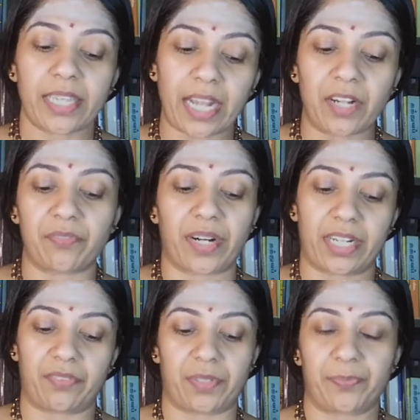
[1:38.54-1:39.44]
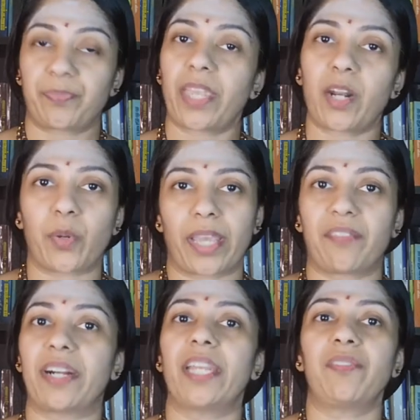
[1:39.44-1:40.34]
என் வடிவு என்னுடைய
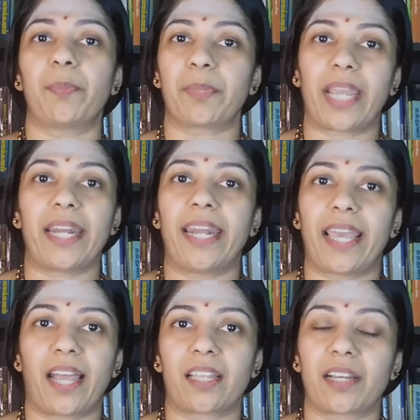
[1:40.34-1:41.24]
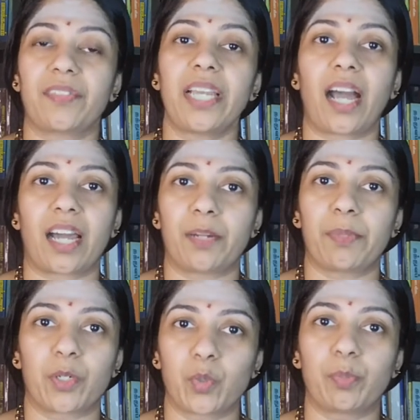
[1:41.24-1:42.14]
வடிவம் என்ன அதாவது
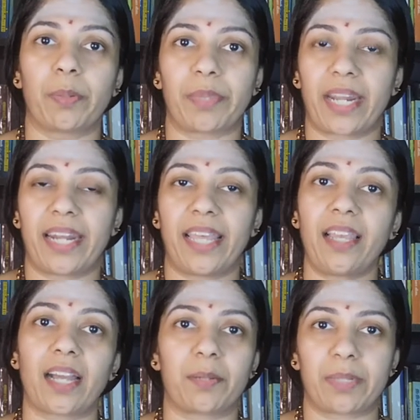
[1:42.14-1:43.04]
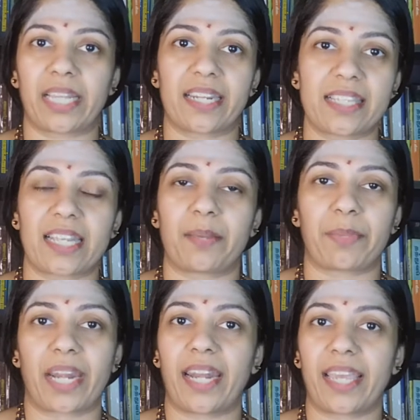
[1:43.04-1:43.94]
ஆன்ம ரூபம் என்ன ஆன்ம தரிசனம்
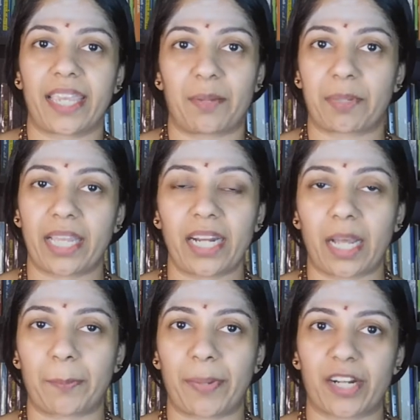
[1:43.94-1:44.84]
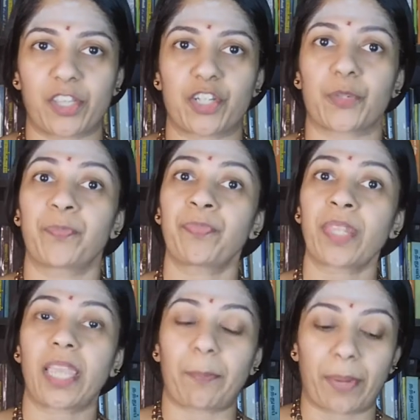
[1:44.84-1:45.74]
என்ன என்பதை நாம் பார்த்துட்டோம்
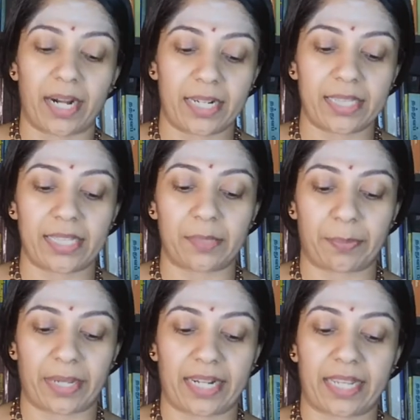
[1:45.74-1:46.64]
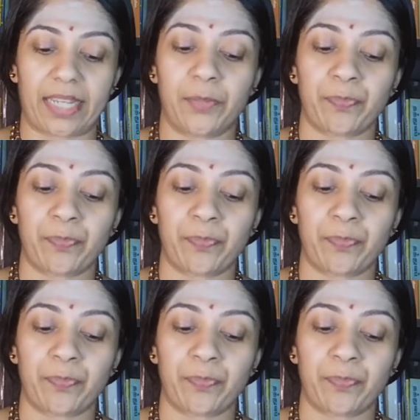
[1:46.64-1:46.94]
இப்போ அடுத்தது பாருங்க